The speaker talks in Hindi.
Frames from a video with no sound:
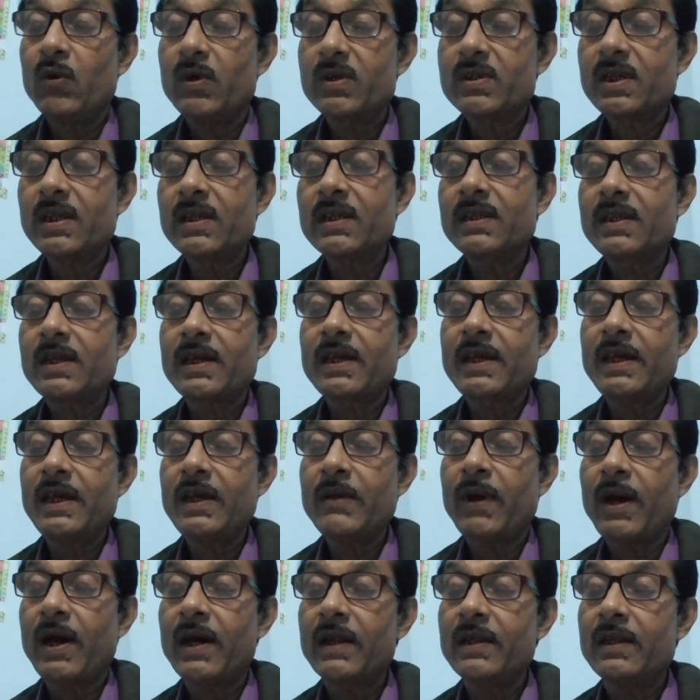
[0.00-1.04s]
वसंत के
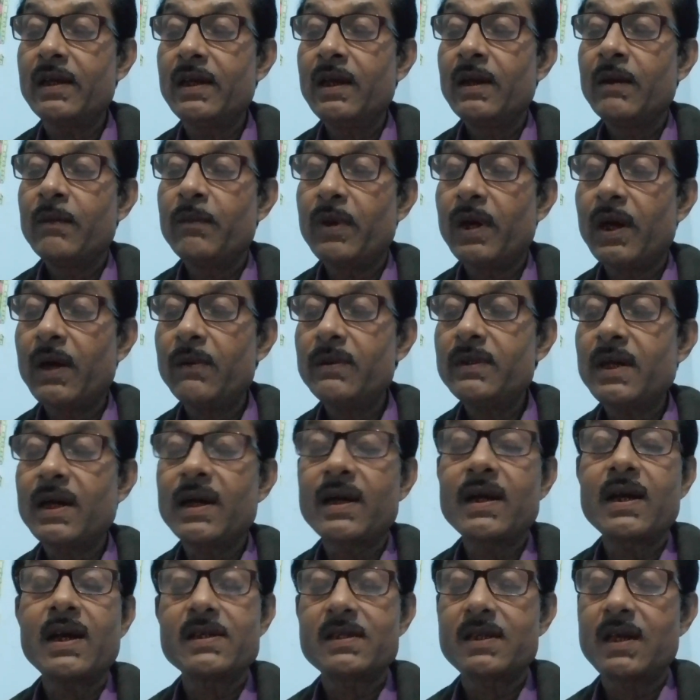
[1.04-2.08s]
बाद भवरा
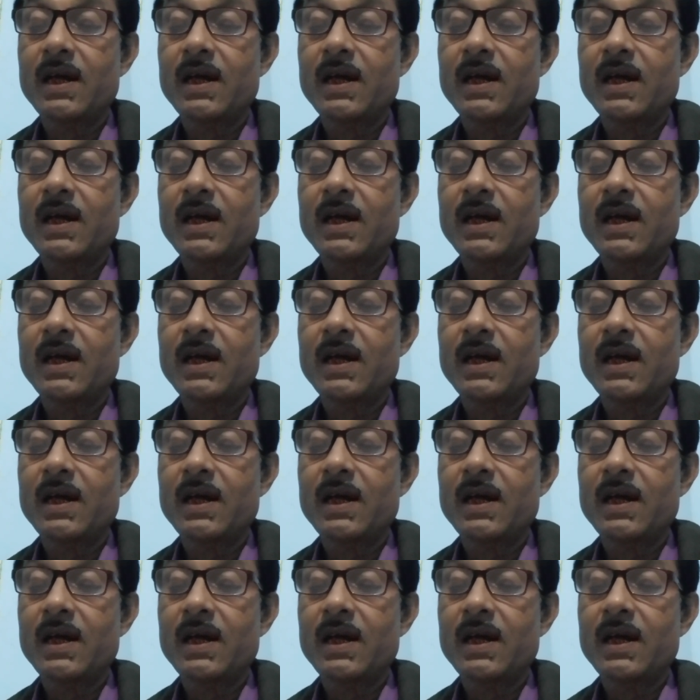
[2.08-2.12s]
का